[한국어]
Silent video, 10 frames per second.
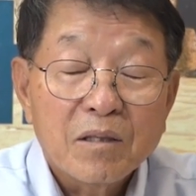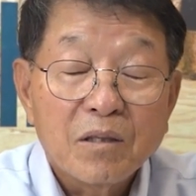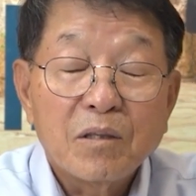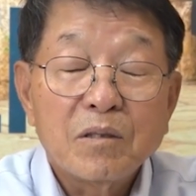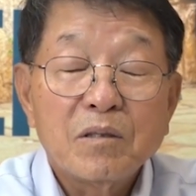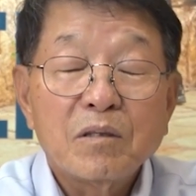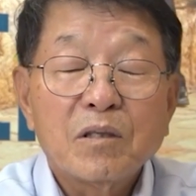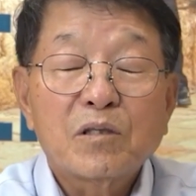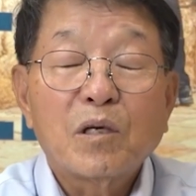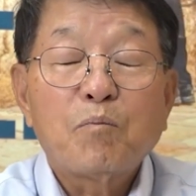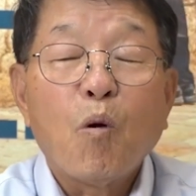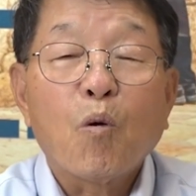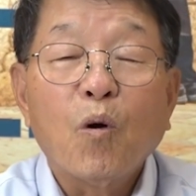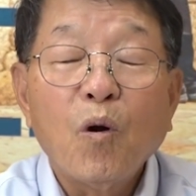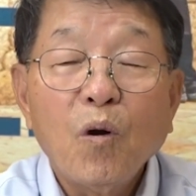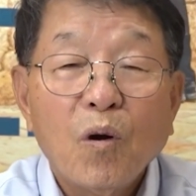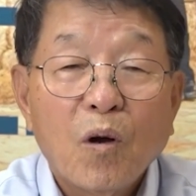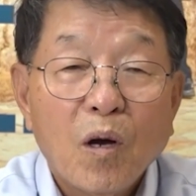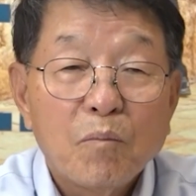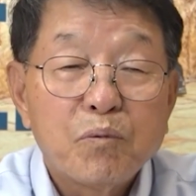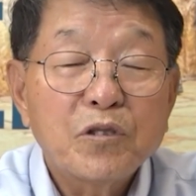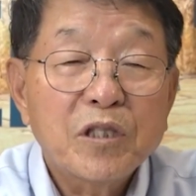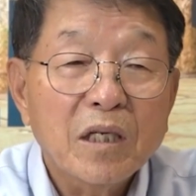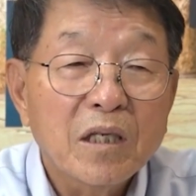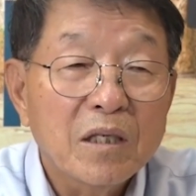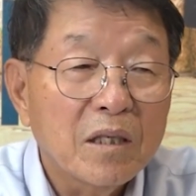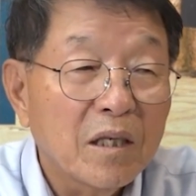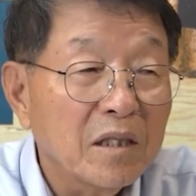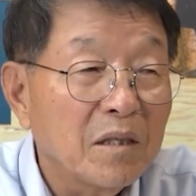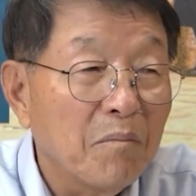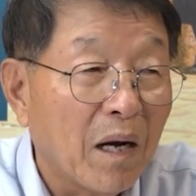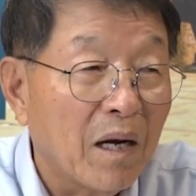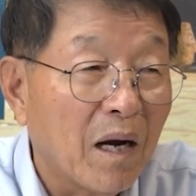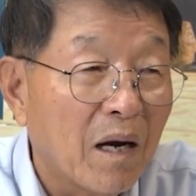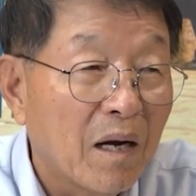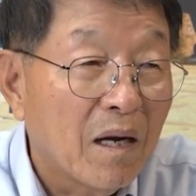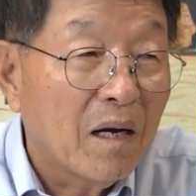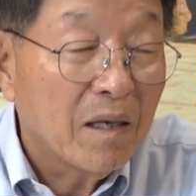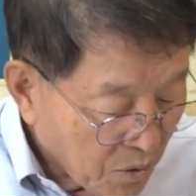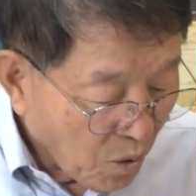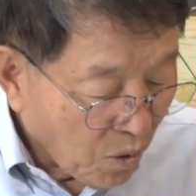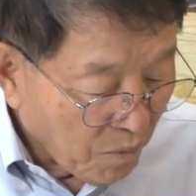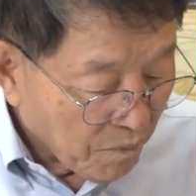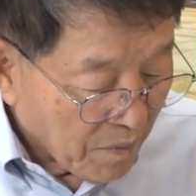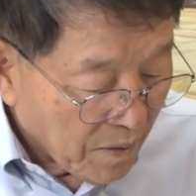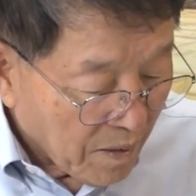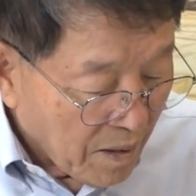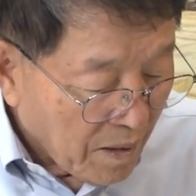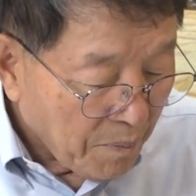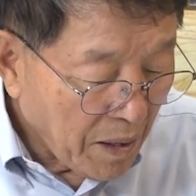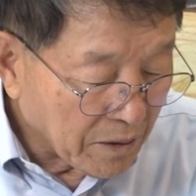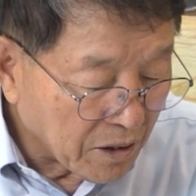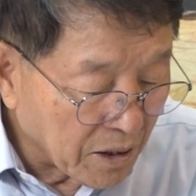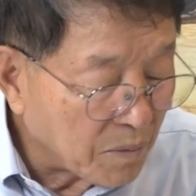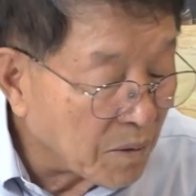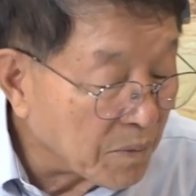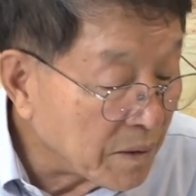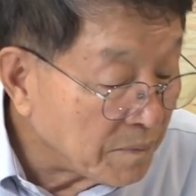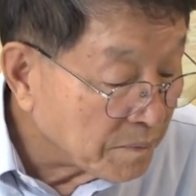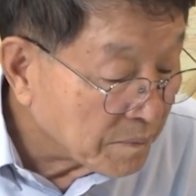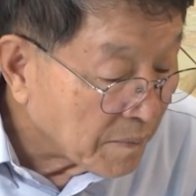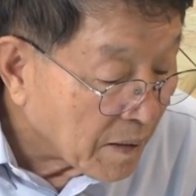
그런 것을 보고 불쌍히 여기건 하지 말라. 또 8절에 보면은